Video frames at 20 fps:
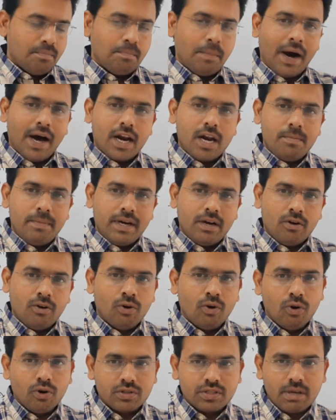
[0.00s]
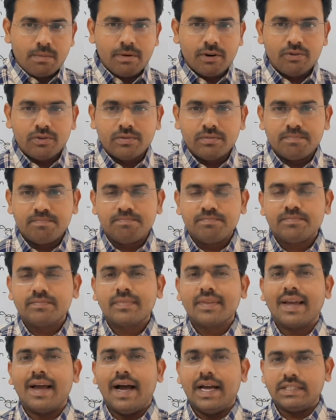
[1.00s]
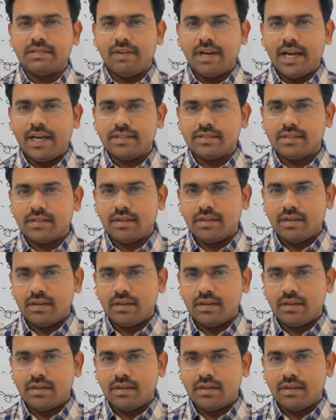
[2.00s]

పార్లమెంట్లో లోక్సభలోను యాజ్ వెల్ యాజ్